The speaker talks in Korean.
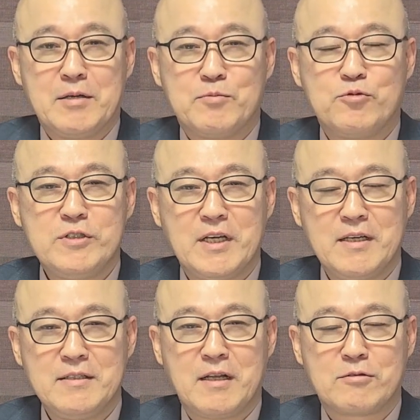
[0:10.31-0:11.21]

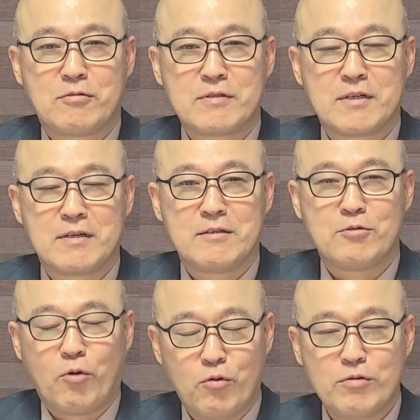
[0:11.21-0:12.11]
문재인 대통령을
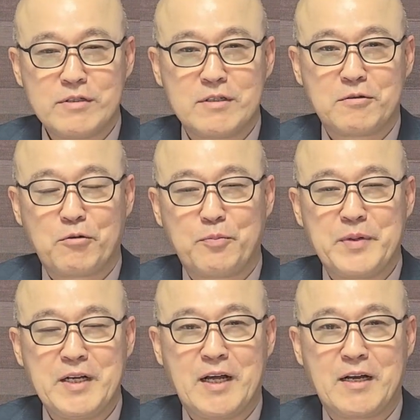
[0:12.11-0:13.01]
노골적으로
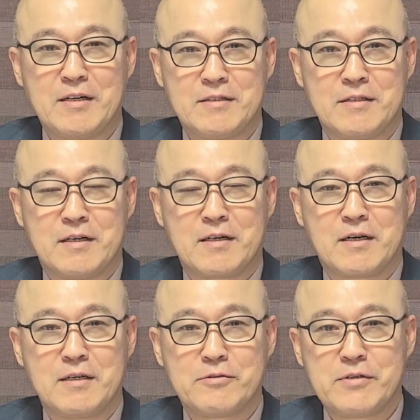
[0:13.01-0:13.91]
비난하는 어,
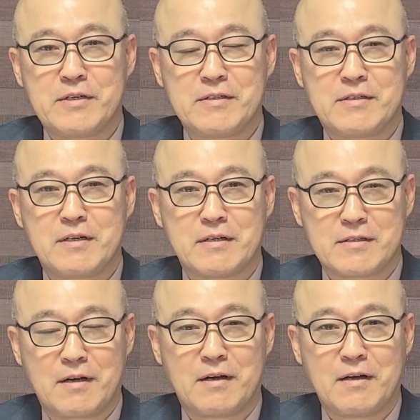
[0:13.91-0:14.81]
글귀를
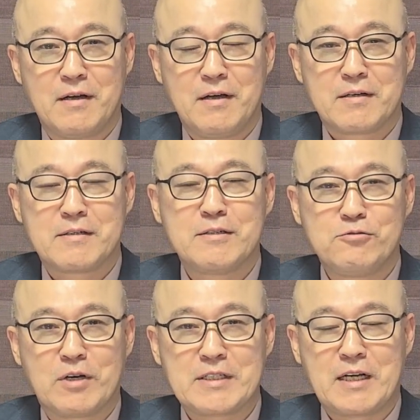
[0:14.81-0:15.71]
적어서 그걸
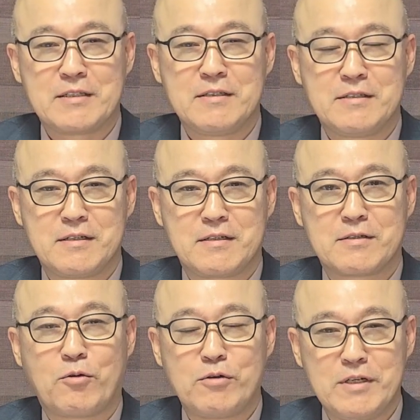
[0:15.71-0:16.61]
누가 사진을
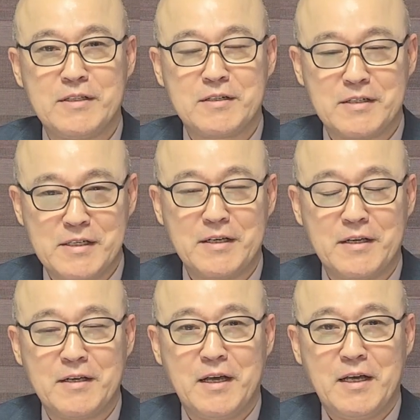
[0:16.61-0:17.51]
찍어서 올린
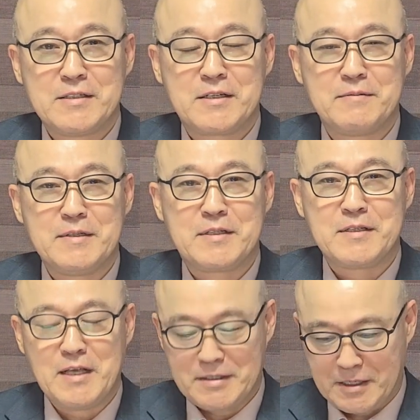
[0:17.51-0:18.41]
글이 지금
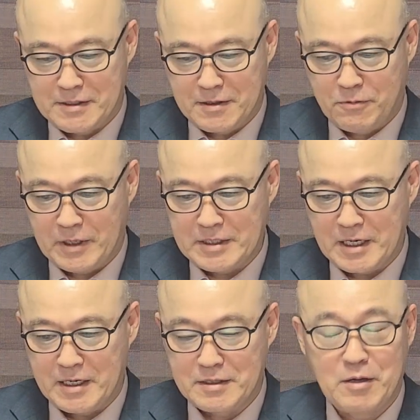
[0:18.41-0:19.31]
인터넷에서
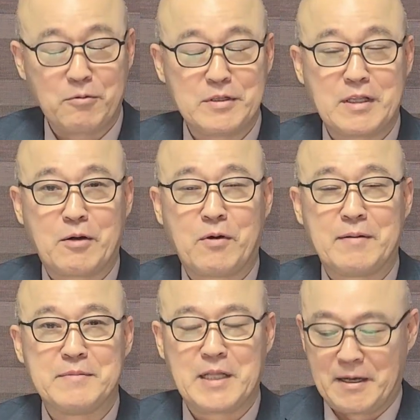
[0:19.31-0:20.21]
화제가 되고 있다고
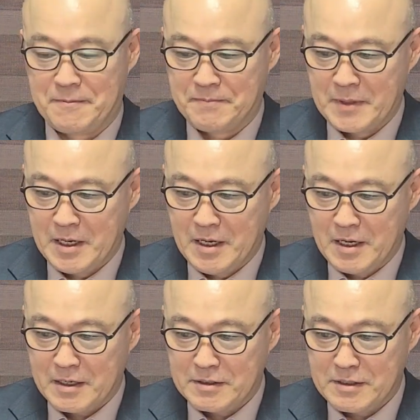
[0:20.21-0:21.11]
합니다.
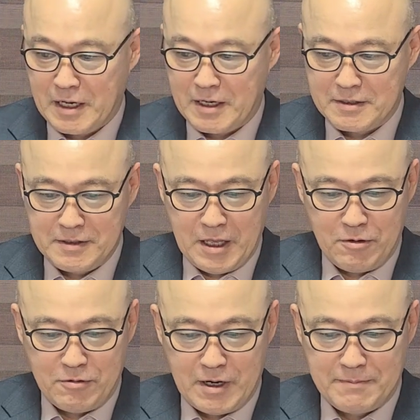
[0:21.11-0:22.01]
그래서 제가 그
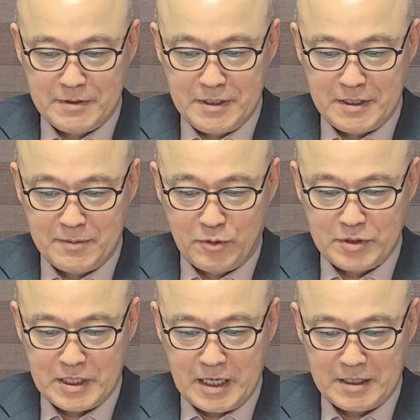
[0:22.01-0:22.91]
내용을 한번
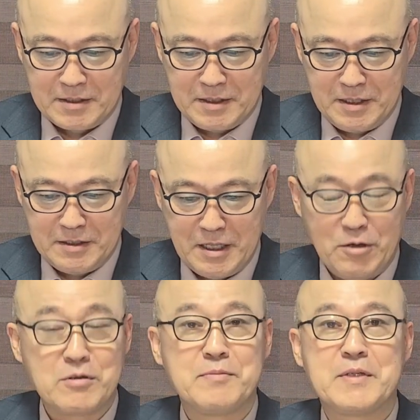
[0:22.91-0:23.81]
읽어보니까 이런
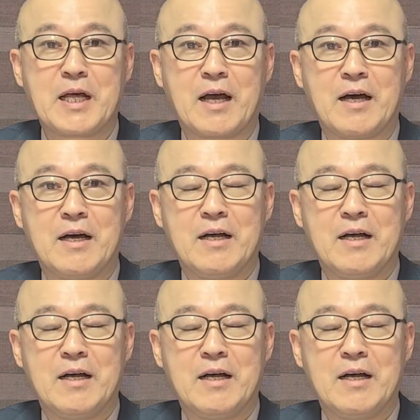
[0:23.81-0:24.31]
내용입니다.